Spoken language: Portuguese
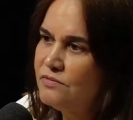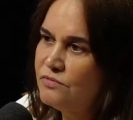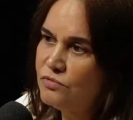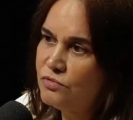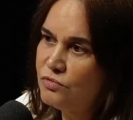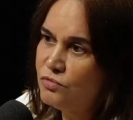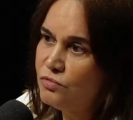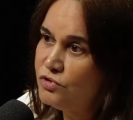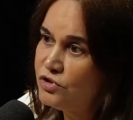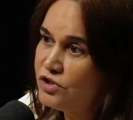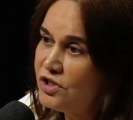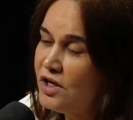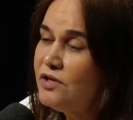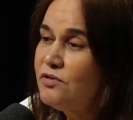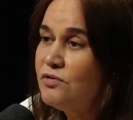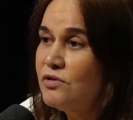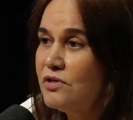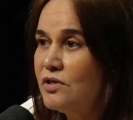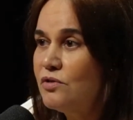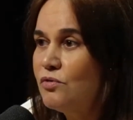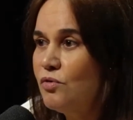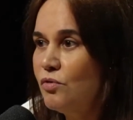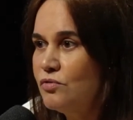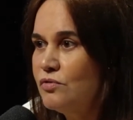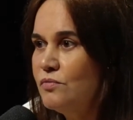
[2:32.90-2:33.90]
do jeito
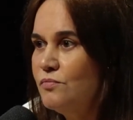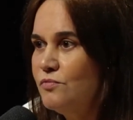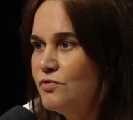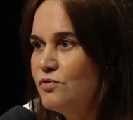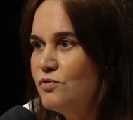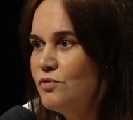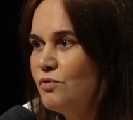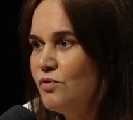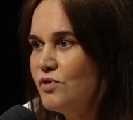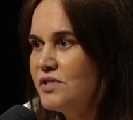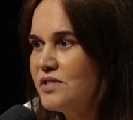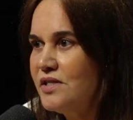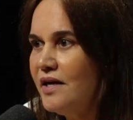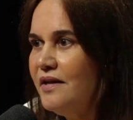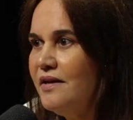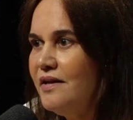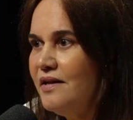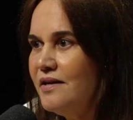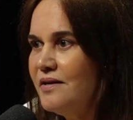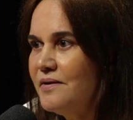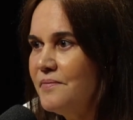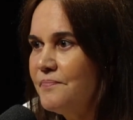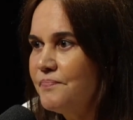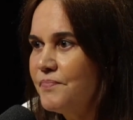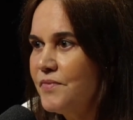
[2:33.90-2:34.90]
que todo mundo
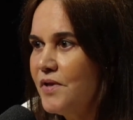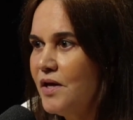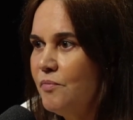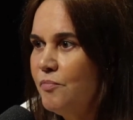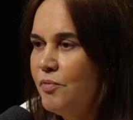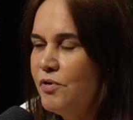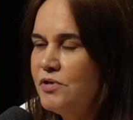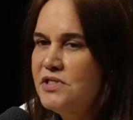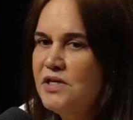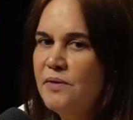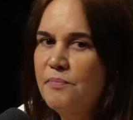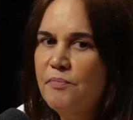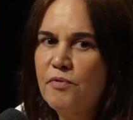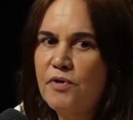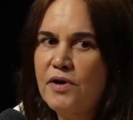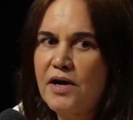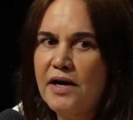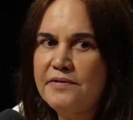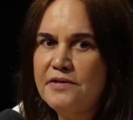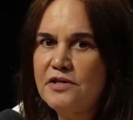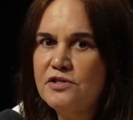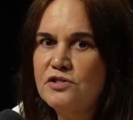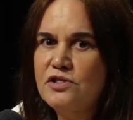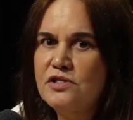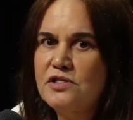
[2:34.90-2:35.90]
gostaria. Por exemplo,
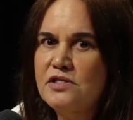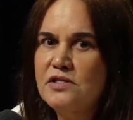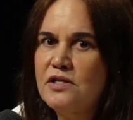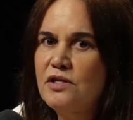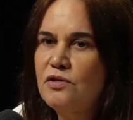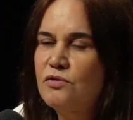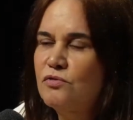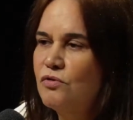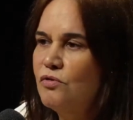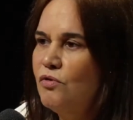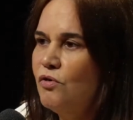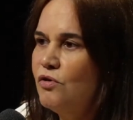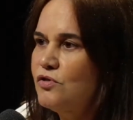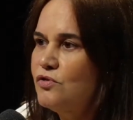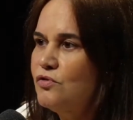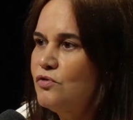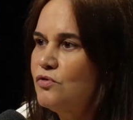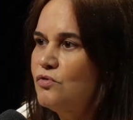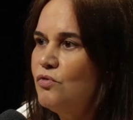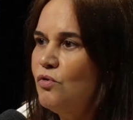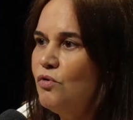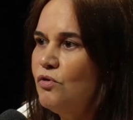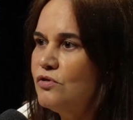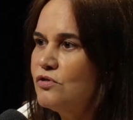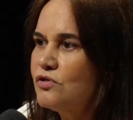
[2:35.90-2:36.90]
cada distrito
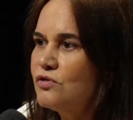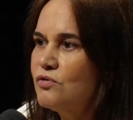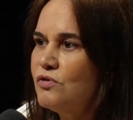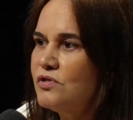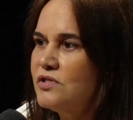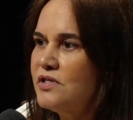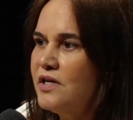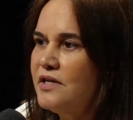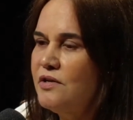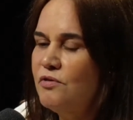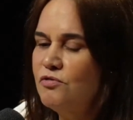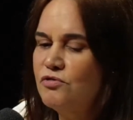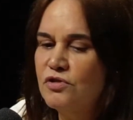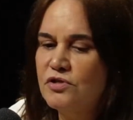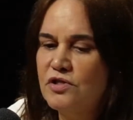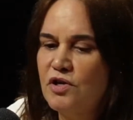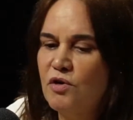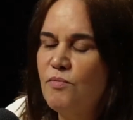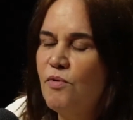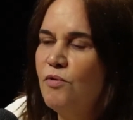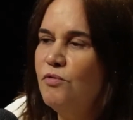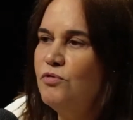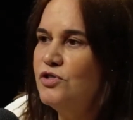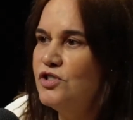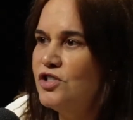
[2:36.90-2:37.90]
nosso, todos gostariam de ter
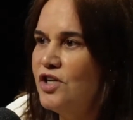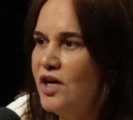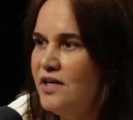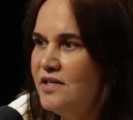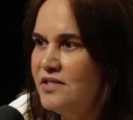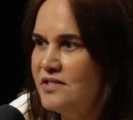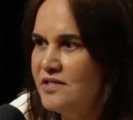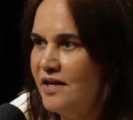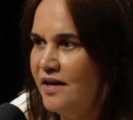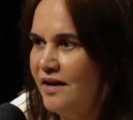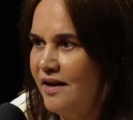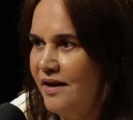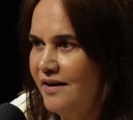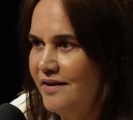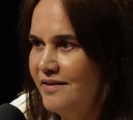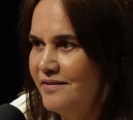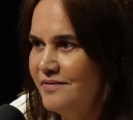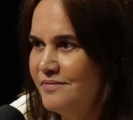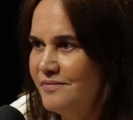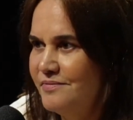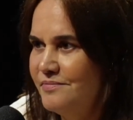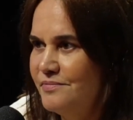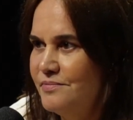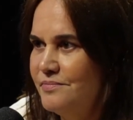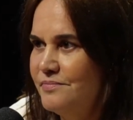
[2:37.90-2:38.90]
uma urgência
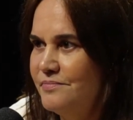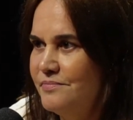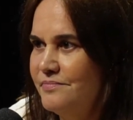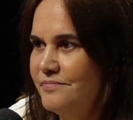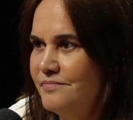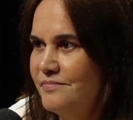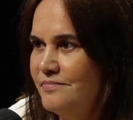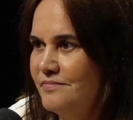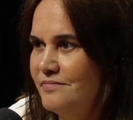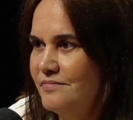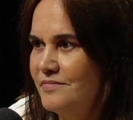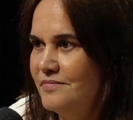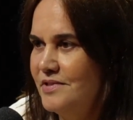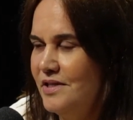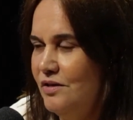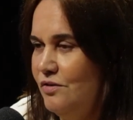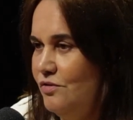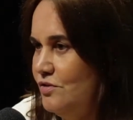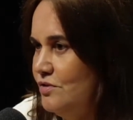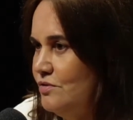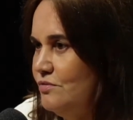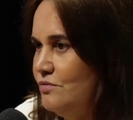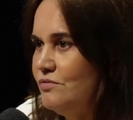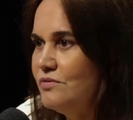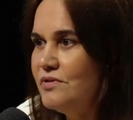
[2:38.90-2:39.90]
lá.
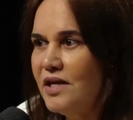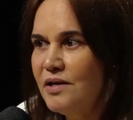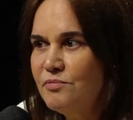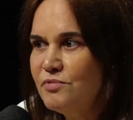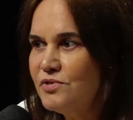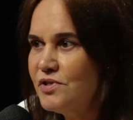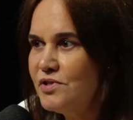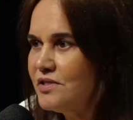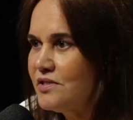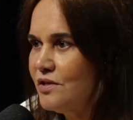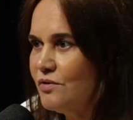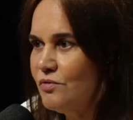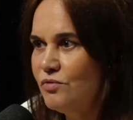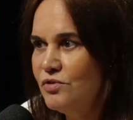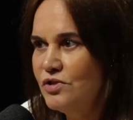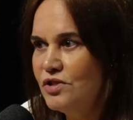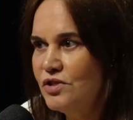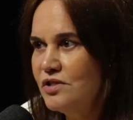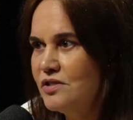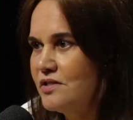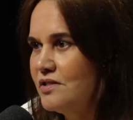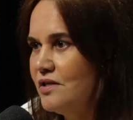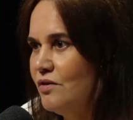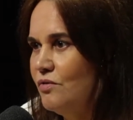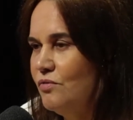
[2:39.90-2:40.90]
Nós não temos essa
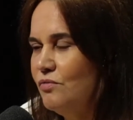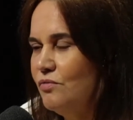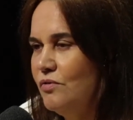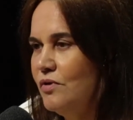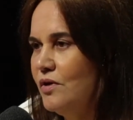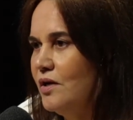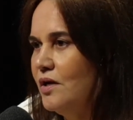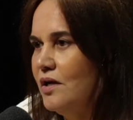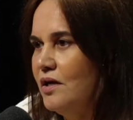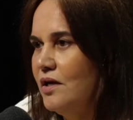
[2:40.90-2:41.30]
condição